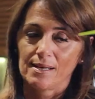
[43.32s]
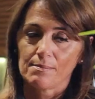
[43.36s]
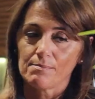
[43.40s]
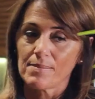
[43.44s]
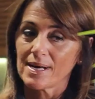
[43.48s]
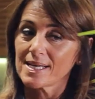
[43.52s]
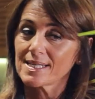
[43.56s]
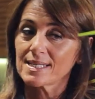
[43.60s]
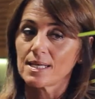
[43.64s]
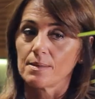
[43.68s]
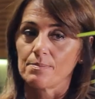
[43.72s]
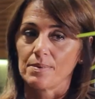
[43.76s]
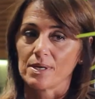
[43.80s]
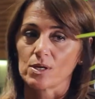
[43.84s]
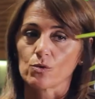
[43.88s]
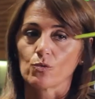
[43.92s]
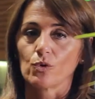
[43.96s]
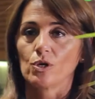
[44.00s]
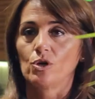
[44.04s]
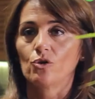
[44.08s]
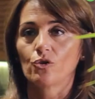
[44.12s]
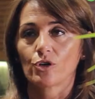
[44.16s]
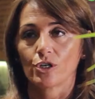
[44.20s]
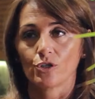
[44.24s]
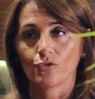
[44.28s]
la base per
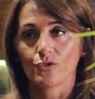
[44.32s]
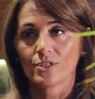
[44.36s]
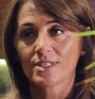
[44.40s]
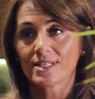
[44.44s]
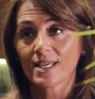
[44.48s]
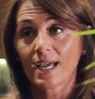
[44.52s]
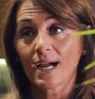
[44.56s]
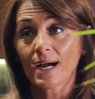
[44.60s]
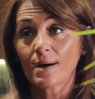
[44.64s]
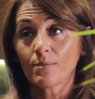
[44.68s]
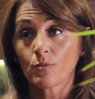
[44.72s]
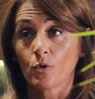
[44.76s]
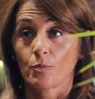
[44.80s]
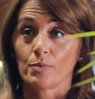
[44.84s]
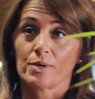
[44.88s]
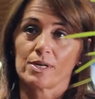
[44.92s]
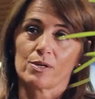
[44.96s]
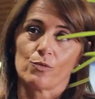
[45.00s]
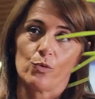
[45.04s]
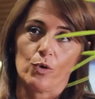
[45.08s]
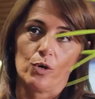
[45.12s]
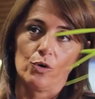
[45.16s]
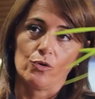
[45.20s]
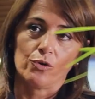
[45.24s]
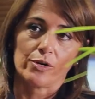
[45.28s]
quello che noi siamo, per
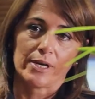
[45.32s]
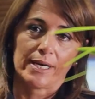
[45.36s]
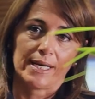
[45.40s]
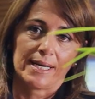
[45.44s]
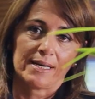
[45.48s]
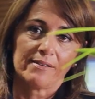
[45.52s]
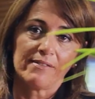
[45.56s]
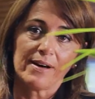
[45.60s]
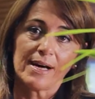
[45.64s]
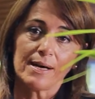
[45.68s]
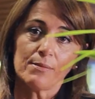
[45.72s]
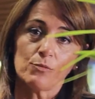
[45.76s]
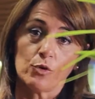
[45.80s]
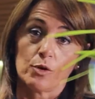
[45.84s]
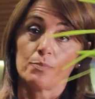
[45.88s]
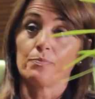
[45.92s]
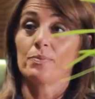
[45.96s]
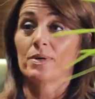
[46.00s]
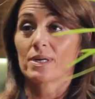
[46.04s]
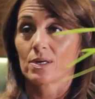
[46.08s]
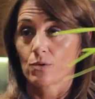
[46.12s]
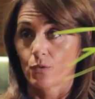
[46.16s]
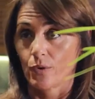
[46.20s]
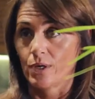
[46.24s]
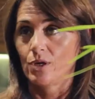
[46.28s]
quello che eravamo e
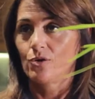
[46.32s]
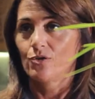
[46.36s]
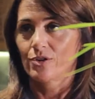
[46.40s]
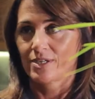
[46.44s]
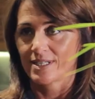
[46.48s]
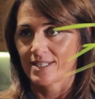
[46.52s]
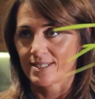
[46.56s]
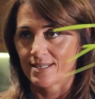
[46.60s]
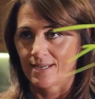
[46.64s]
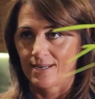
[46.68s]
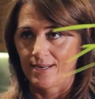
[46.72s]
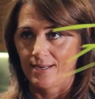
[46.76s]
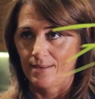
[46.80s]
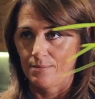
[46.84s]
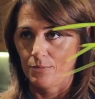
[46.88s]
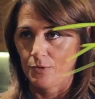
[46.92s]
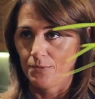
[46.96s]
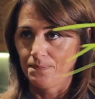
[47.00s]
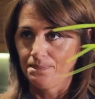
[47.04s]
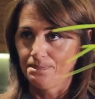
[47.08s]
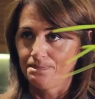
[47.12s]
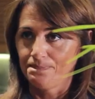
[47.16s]
per quello che saremo.